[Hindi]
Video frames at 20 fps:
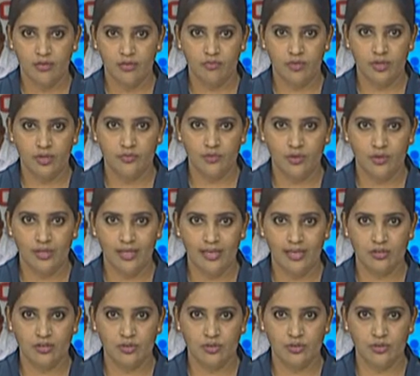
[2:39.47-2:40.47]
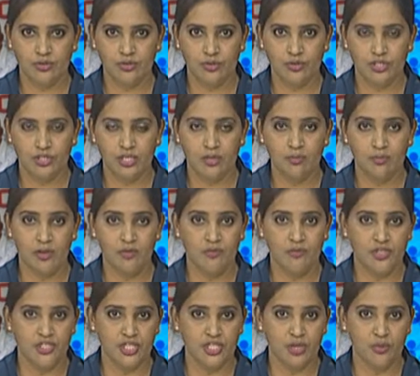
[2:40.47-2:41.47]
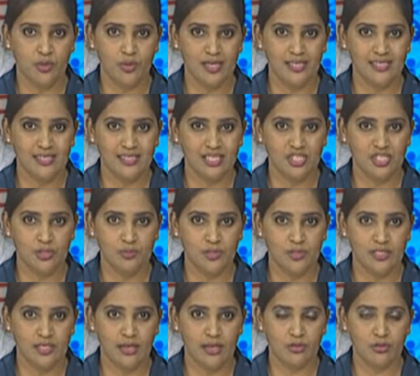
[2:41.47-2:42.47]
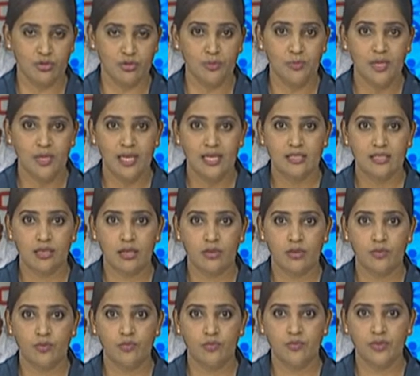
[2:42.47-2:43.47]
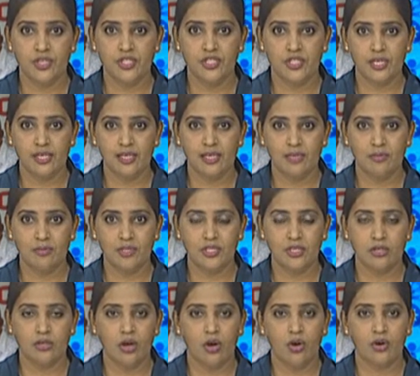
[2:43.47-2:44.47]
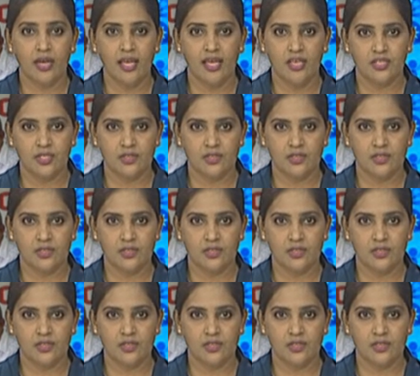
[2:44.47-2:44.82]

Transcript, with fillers: वोडाफोन लेट कंसोर्टियम में फीजे वे सीजे पटेल ग्रुप टेलीकॉम फीजी लिमिटेड और